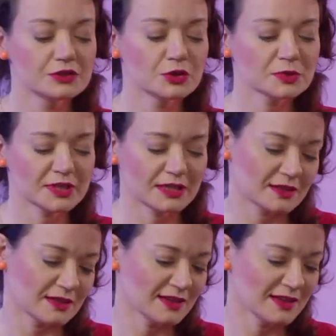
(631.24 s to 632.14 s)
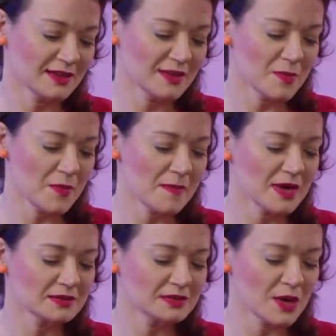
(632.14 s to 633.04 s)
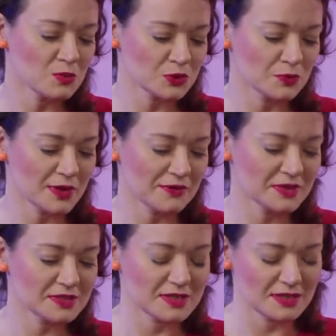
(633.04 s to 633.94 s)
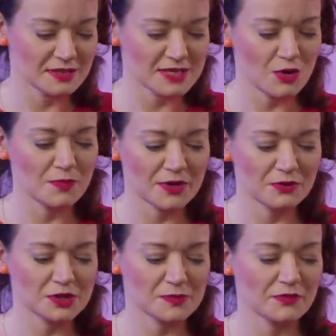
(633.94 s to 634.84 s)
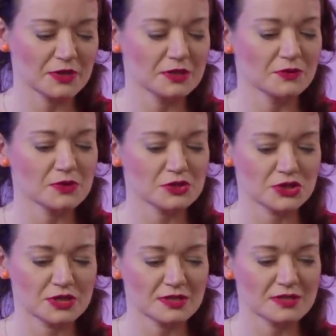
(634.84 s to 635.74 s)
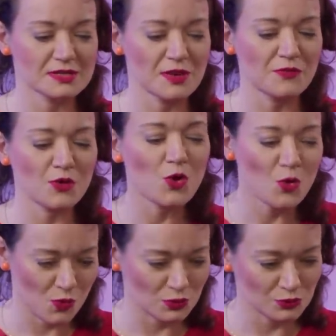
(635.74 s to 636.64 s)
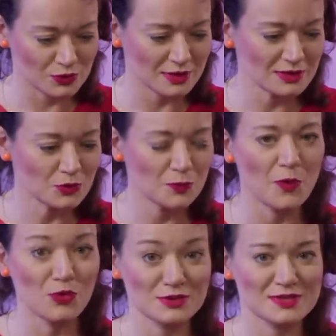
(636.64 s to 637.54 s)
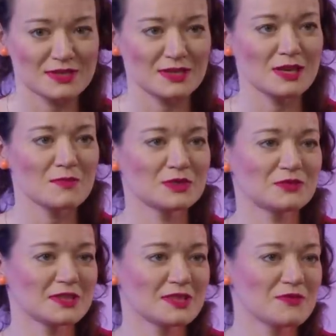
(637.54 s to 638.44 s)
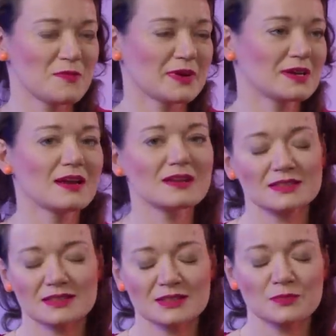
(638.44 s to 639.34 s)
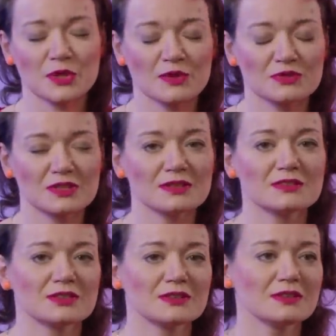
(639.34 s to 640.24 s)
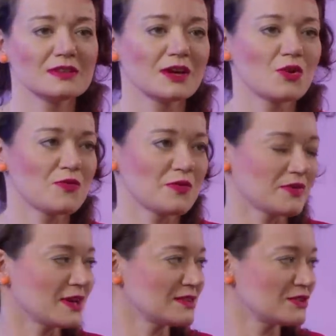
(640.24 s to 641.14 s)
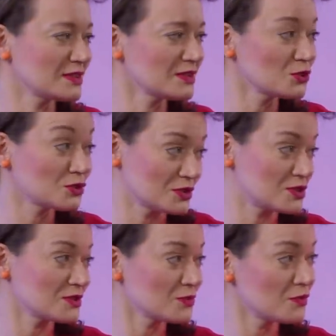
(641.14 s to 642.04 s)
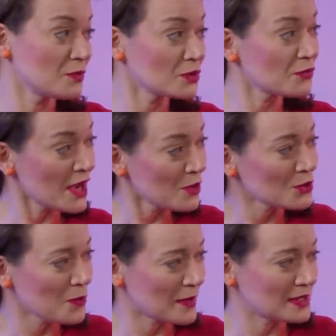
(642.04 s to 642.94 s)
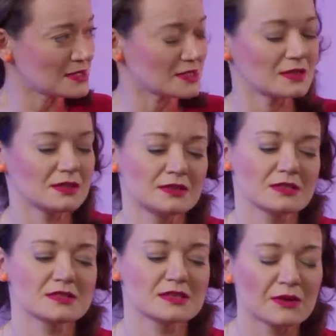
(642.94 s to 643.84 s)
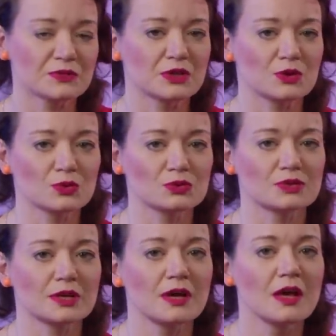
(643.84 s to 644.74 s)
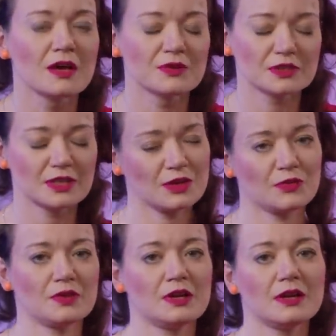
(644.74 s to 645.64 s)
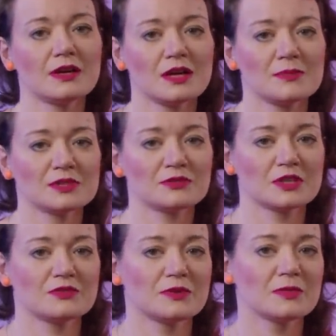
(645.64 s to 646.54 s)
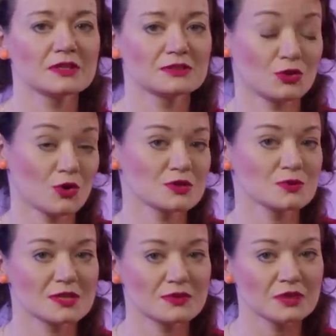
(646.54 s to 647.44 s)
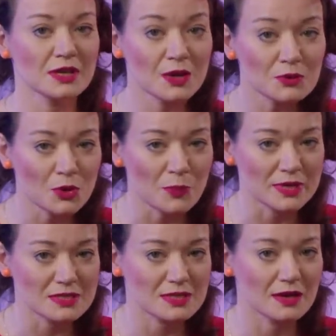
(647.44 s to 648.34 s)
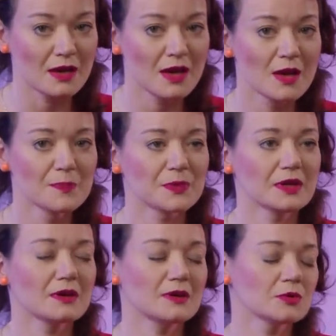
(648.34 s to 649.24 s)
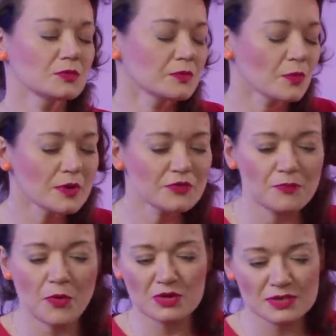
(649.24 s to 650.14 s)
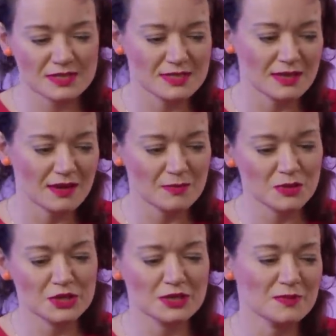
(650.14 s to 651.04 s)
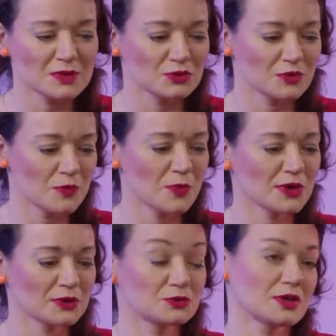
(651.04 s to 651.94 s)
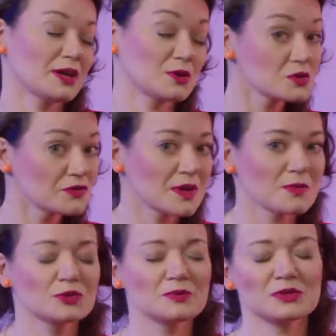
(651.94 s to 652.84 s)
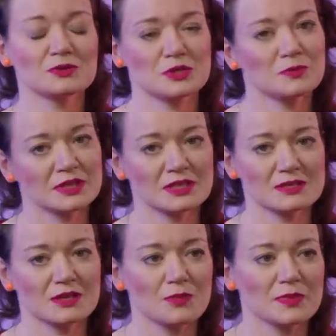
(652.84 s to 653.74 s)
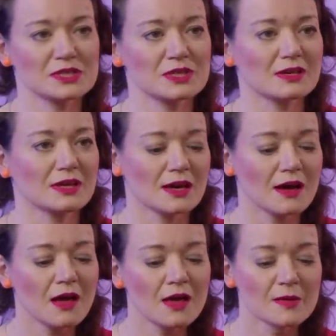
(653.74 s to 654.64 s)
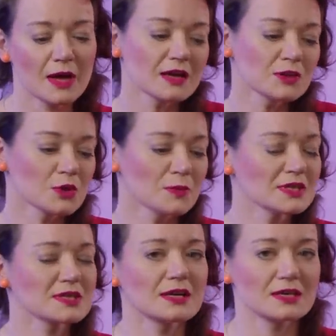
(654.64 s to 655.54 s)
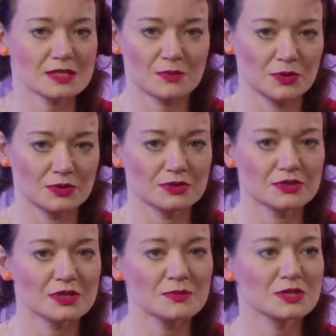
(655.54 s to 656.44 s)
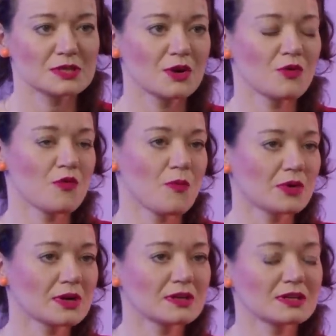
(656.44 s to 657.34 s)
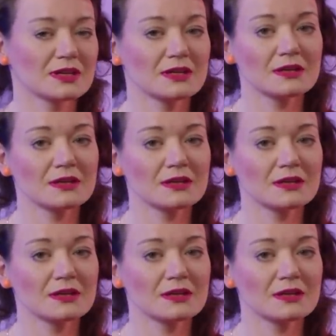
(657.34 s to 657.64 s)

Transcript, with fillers: No bo tak, e, Mateusz Morawiecki i całe Prawo i Sprawiedliwość e, zawlokło tutaj do Polski Manfreda Webera, ale tak naprawdę ten jego wywiad e, dotyczył wyborów europejskich i te stawki, o które w tej chwili gra Manfred Weber, to są stawki europejskie. No bo my w Polsce myślimy o tych wyborach, które jak już wiemy odbędą się 15 października, ale europejska klasa polityczna myśli o wyborach